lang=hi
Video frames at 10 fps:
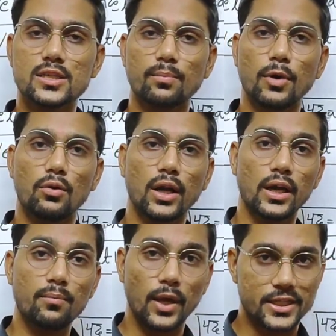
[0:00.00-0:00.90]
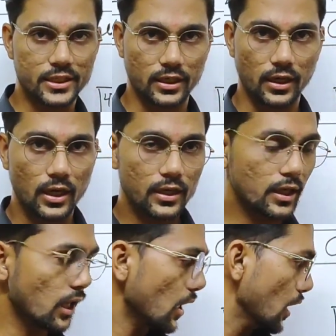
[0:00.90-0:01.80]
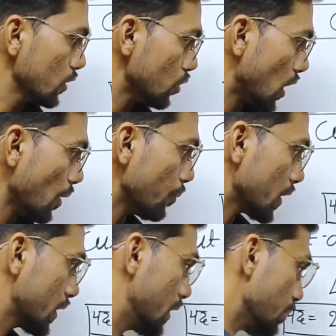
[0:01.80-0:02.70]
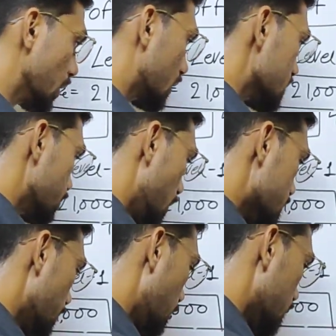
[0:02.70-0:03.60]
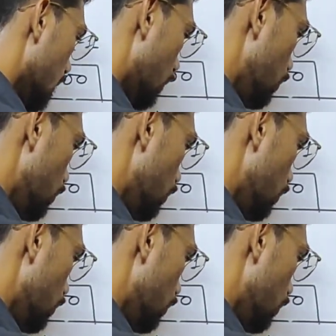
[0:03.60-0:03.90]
की संभावना है मैथ्स की ठीक है तो अब ये मैं किस बेस पे बता